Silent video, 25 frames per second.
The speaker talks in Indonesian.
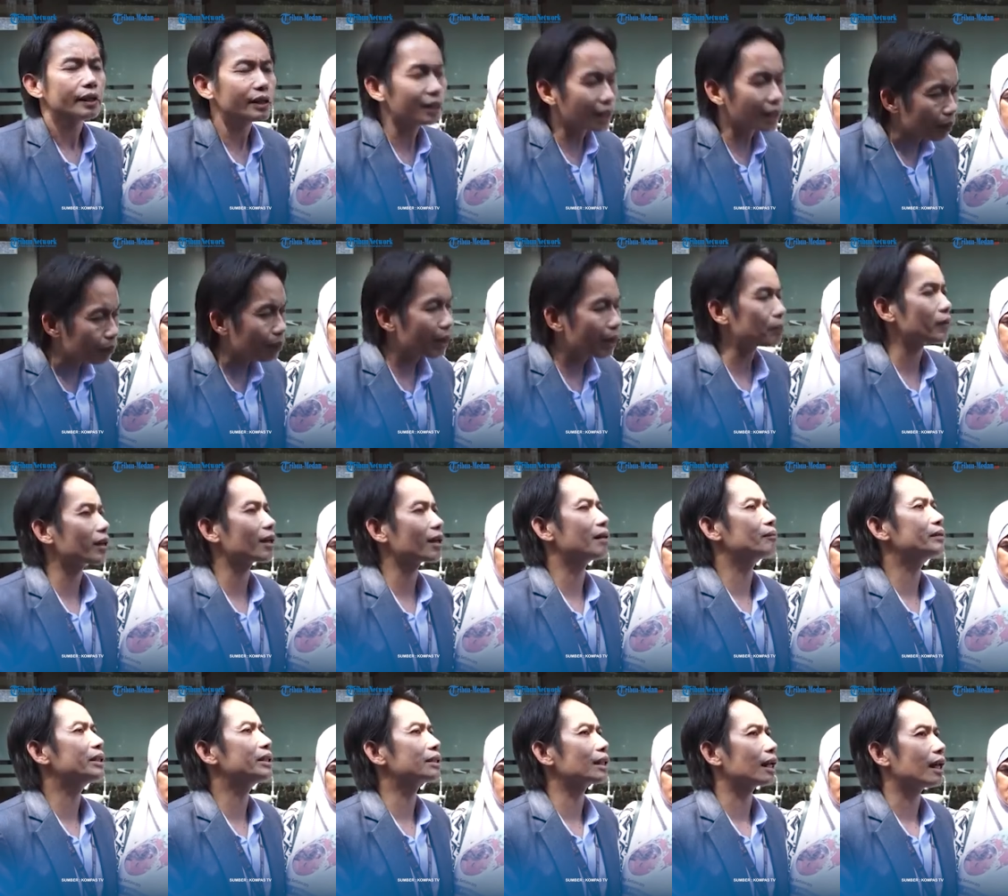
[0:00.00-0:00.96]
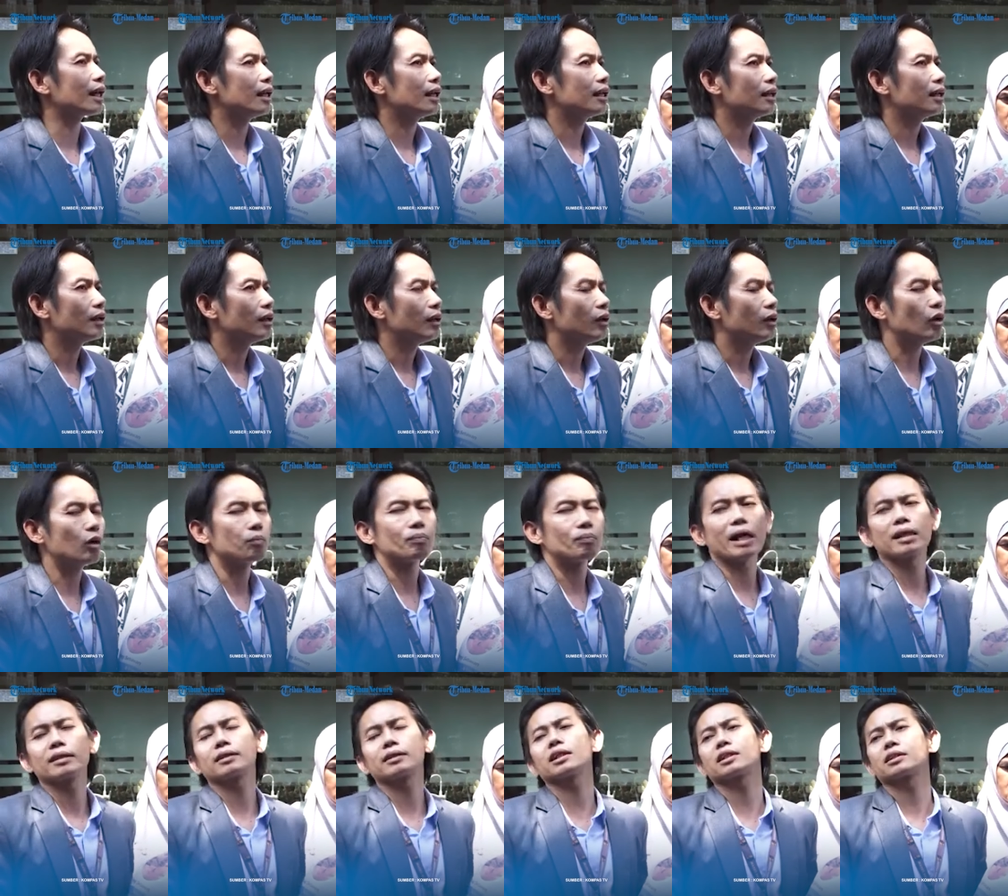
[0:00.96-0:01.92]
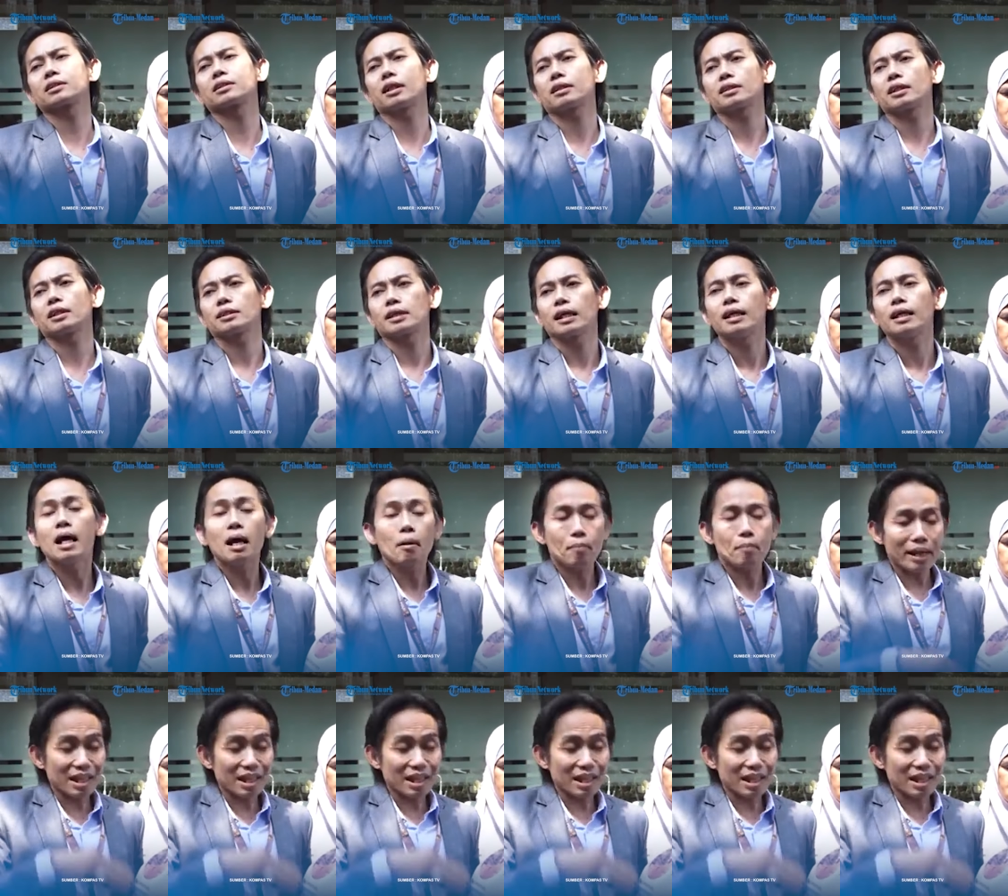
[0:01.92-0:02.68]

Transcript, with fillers: Iya pak, pernah minta. Oh pantas kata saya.